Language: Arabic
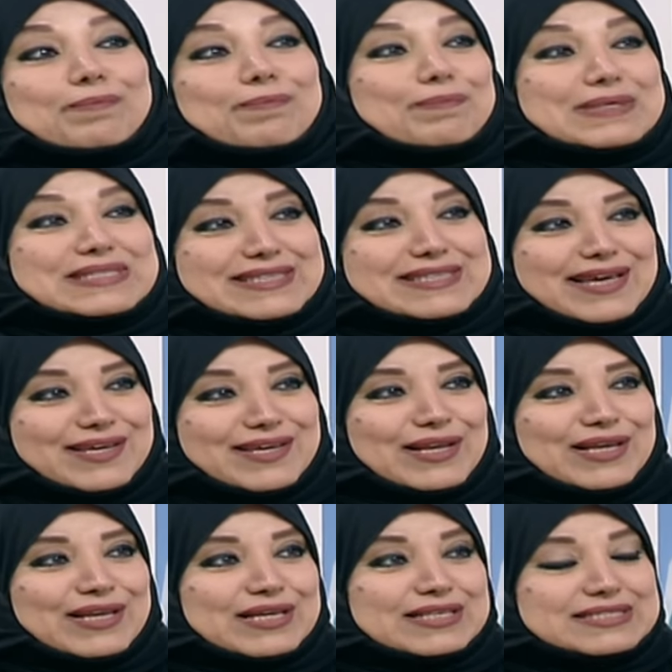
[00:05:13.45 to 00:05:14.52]

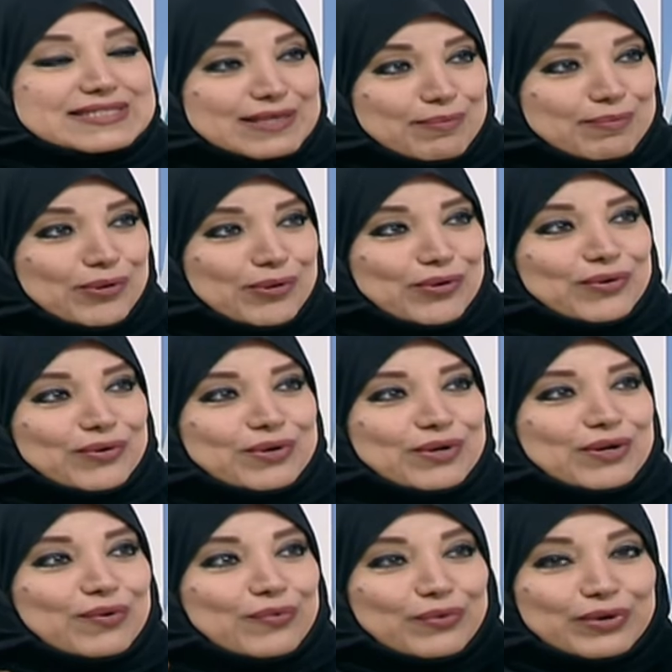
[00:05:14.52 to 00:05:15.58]
مستعيرين يتسبحون
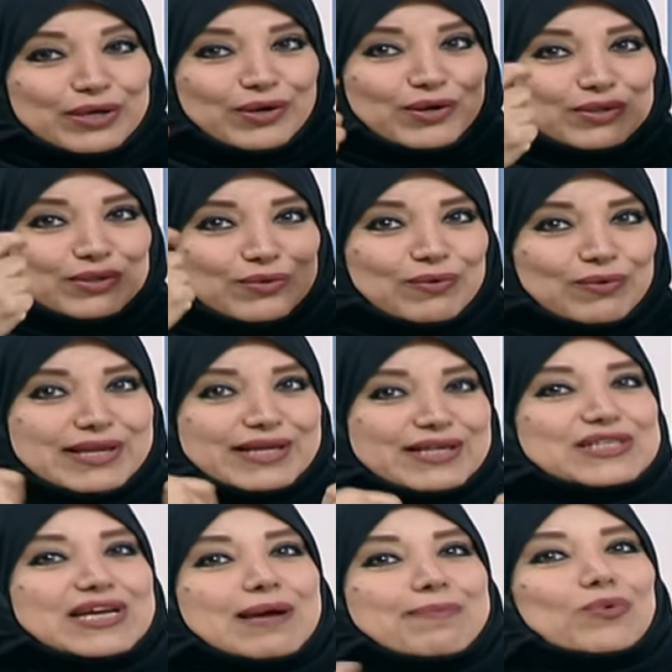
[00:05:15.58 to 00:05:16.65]
ويحطون
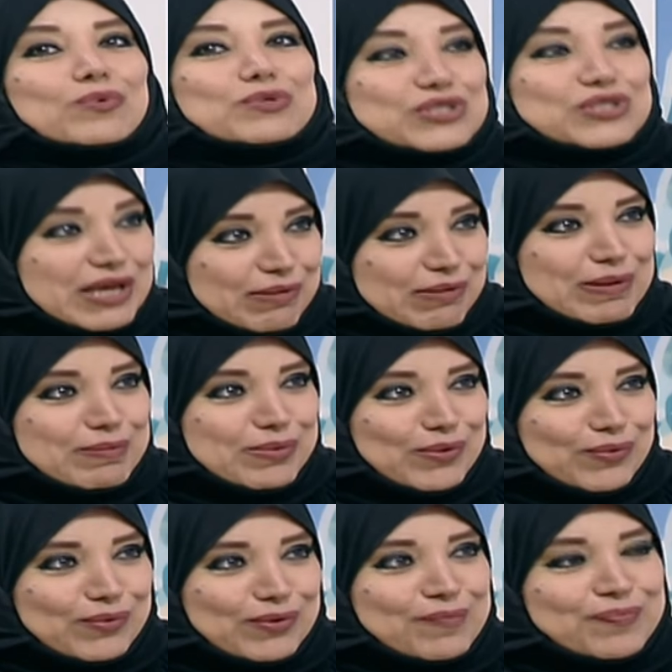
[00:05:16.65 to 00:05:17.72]
الحجاب والشعر
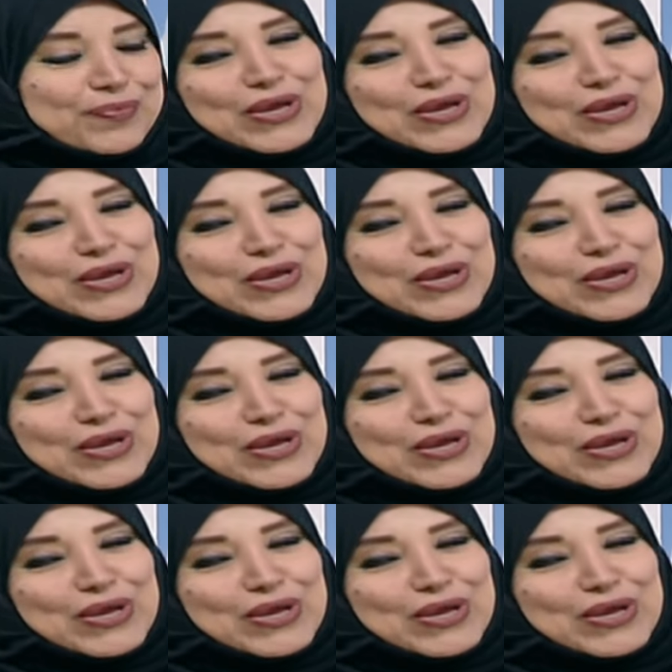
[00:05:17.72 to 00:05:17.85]
مبلول